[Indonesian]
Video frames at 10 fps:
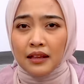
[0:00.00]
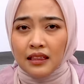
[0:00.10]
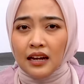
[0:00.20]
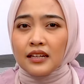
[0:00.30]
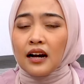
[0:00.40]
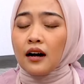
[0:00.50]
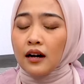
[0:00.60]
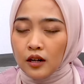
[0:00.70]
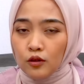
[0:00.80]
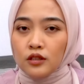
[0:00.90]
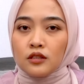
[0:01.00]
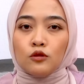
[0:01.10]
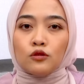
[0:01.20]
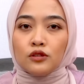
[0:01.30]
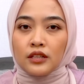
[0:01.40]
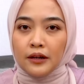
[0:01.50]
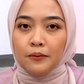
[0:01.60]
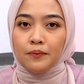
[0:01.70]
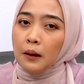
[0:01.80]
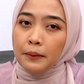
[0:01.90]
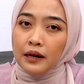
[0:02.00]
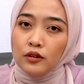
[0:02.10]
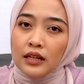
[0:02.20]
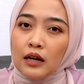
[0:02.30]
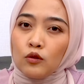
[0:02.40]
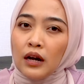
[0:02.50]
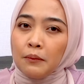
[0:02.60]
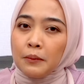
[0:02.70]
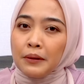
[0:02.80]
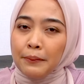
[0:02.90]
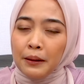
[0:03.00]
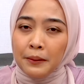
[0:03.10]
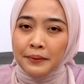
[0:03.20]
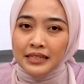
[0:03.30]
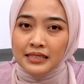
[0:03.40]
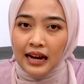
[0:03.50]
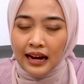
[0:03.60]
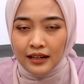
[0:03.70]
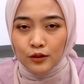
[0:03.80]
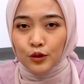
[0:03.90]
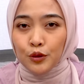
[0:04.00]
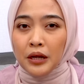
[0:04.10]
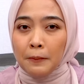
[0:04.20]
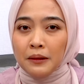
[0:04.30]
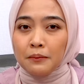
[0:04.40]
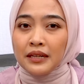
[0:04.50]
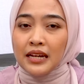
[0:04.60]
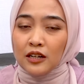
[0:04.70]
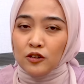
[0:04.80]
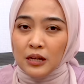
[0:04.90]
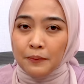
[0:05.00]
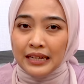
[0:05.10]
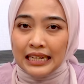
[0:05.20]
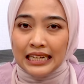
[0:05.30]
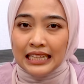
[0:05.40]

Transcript: mata yang keruh seluruhnya perlu dilakukan beberapa pemeriksaan untuk dapat mendiagnosa penyakit